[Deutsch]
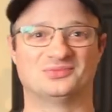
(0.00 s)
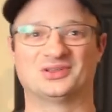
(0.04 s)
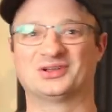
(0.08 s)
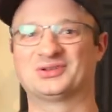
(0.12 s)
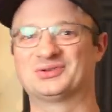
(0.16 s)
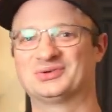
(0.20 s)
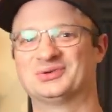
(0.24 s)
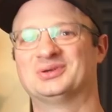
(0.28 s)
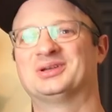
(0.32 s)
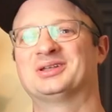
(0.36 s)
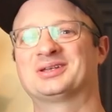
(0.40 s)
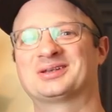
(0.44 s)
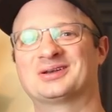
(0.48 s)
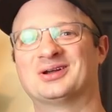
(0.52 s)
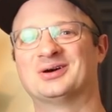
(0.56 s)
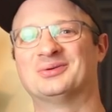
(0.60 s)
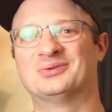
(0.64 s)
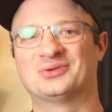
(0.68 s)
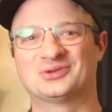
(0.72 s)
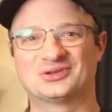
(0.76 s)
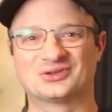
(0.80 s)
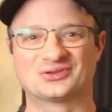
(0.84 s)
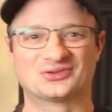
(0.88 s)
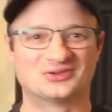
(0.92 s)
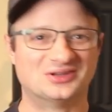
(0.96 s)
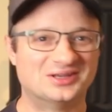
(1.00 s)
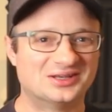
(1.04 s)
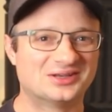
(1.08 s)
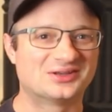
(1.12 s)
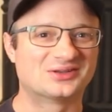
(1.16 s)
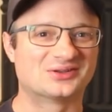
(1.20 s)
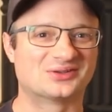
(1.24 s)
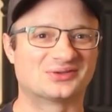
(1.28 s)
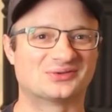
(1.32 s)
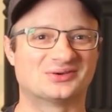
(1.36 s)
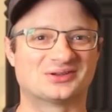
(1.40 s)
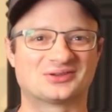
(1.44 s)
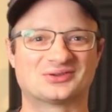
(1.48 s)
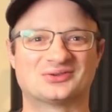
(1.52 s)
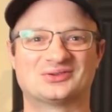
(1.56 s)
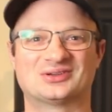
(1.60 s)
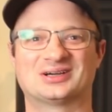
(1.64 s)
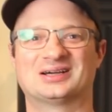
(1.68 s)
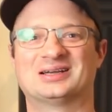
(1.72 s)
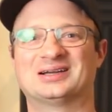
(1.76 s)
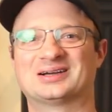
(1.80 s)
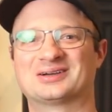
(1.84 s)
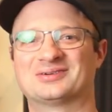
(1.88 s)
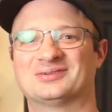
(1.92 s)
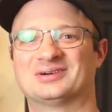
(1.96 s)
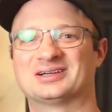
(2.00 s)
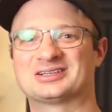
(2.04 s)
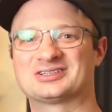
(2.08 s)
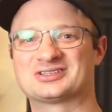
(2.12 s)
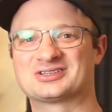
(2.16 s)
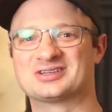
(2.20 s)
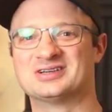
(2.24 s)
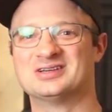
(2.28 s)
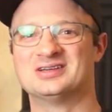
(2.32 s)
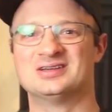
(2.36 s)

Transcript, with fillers: natürlich glaube ich das nicht. Das war totaler Quatsch.